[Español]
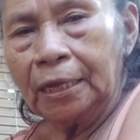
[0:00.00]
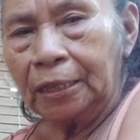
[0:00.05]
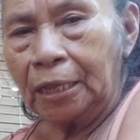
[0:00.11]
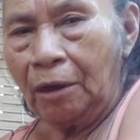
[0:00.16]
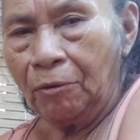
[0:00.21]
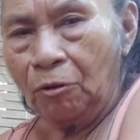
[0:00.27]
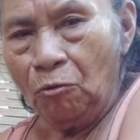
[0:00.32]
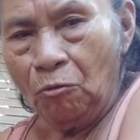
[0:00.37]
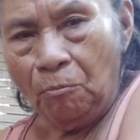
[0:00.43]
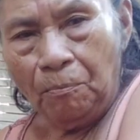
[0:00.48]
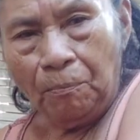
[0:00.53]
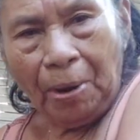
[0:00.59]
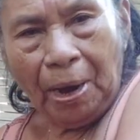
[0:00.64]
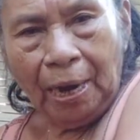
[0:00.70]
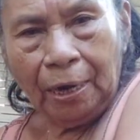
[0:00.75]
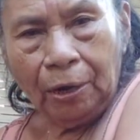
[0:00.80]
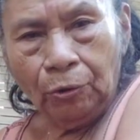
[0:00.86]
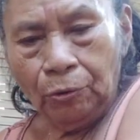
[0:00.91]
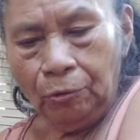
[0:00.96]
estaba un
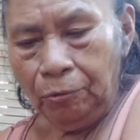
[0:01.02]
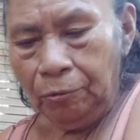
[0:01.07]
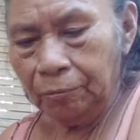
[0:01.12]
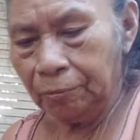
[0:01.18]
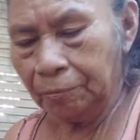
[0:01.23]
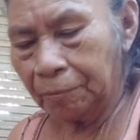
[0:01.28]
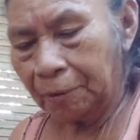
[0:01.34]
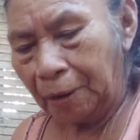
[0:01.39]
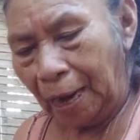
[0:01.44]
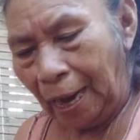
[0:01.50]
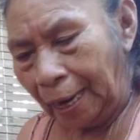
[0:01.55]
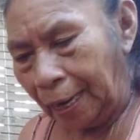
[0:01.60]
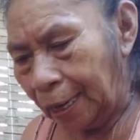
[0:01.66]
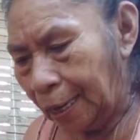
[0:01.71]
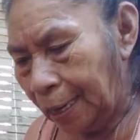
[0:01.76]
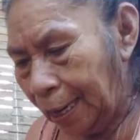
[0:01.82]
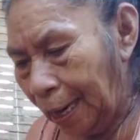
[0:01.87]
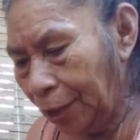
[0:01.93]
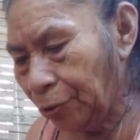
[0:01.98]
palo
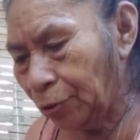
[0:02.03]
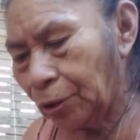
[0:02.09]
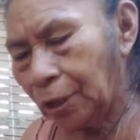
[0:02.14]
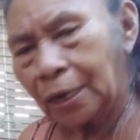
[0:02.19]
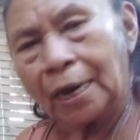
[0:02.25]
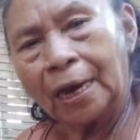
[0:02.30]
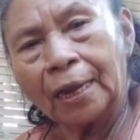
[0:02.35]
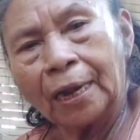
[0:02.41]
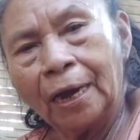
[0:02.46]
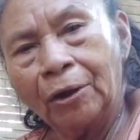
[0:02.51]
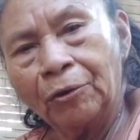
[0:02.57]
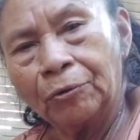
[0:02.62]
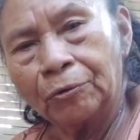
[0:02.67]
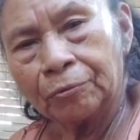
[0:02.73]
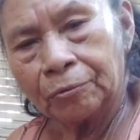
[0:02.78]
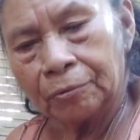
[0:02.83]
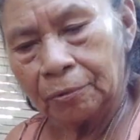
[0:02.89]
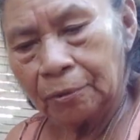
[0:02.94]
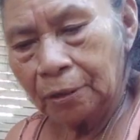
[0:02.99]
cargado de carao.
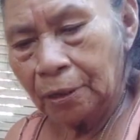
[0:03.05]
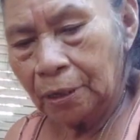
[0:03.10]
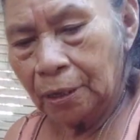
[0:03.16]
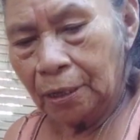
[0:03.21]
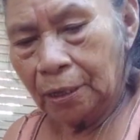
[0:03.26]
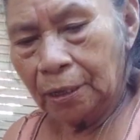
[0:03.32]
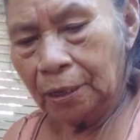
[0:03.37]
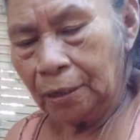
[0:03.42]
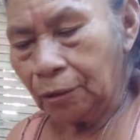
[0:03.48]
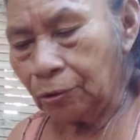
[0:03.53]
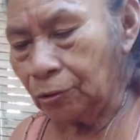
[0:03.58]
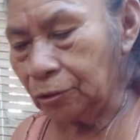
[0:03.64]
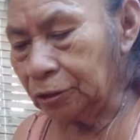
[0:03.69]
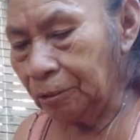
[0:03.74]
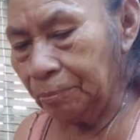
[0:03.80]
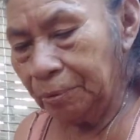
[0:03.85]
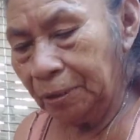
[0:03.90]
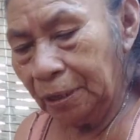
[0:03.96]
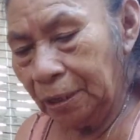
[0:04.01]

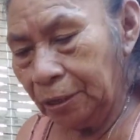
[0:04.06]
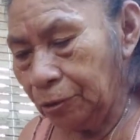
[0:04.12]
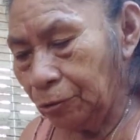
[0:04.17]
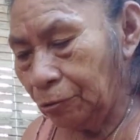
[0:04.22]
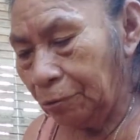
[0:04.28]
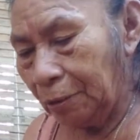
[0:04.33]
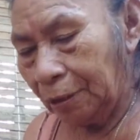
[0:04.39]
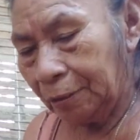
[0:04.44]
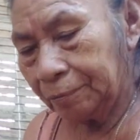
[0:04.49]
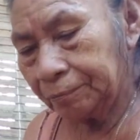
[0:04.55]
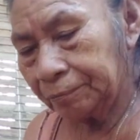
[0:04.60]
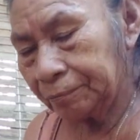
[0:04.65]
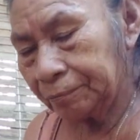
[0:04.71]
Entonces vine yo, va.